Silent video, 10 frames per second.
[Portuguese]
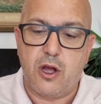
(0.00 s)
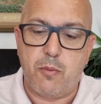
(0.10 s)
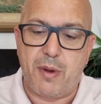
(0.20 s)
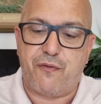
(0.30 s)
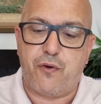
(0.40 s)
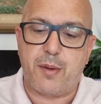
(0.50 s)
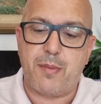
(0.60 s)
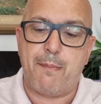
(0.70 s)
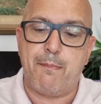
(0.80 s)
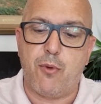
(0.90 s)
uma
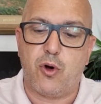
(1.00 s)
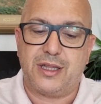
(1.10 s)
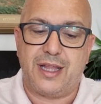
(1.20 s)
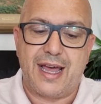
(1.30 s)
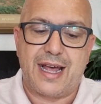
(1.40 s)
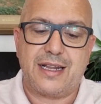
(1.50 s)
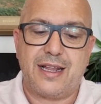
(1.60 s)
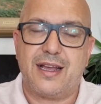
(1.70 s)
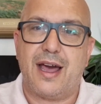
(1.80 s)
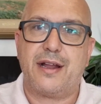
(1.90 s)
forma
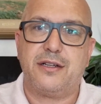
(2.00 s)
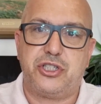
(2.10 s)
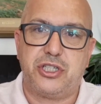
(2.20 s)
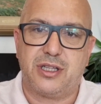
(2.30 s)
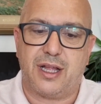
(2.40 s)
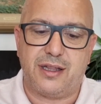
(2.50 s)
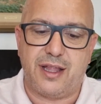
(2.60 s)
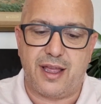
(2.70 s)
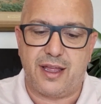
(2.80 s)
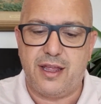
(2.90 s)
moderna e garantida
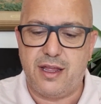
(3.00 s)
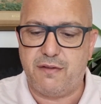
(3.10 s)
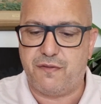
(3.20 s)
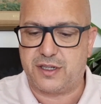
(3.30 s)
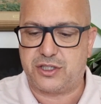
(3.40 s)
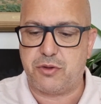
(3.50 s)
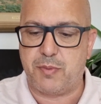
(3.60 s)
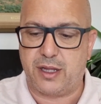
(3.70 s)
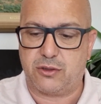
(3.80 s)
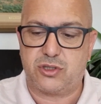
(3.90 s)
de
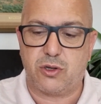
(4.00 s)
investimento.